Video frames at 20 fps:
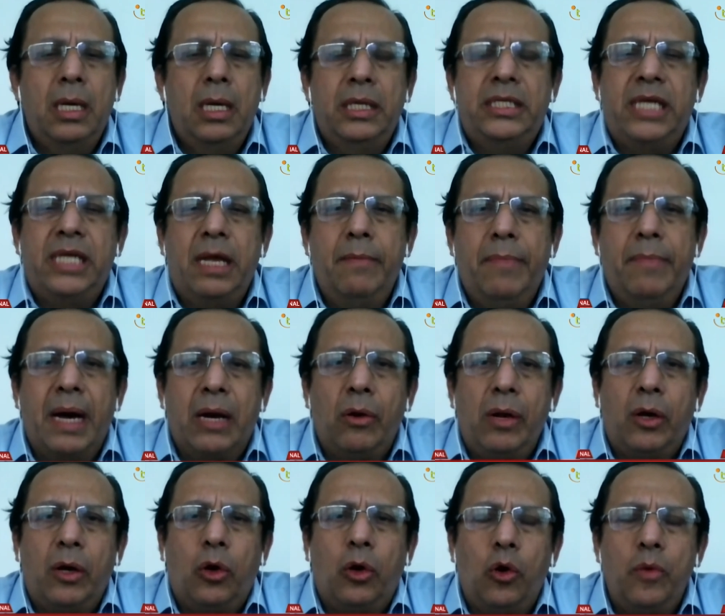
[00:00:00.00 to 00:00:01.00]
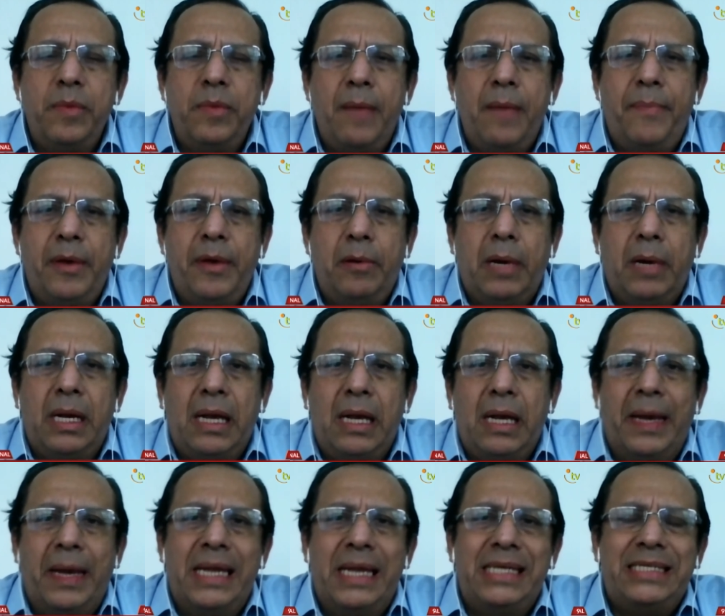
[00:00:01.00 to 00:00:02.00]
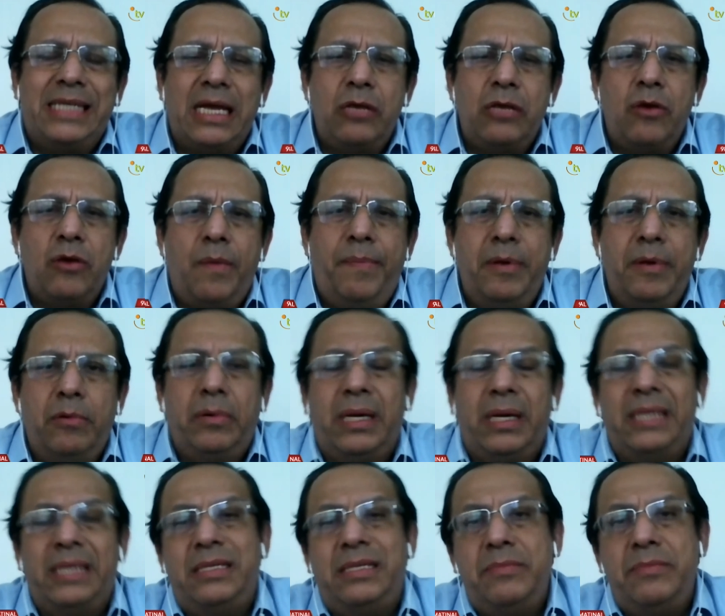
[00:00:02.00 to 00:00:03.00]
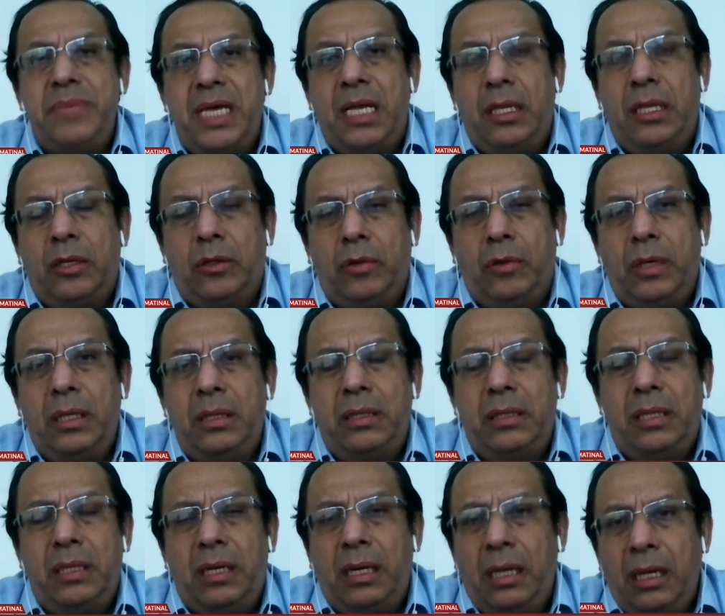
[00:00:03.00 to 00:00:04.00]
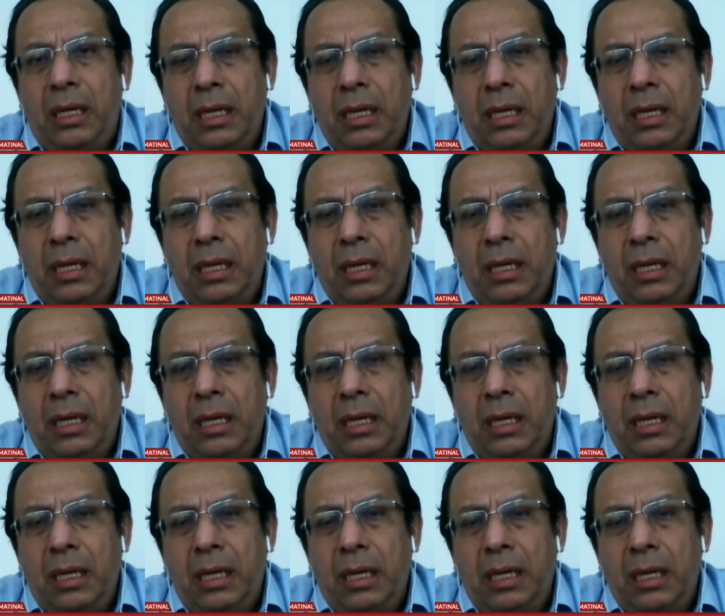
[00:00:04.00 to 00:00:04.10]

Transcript: Sin embargo, la economía peruana para este año espera un crecimiento entre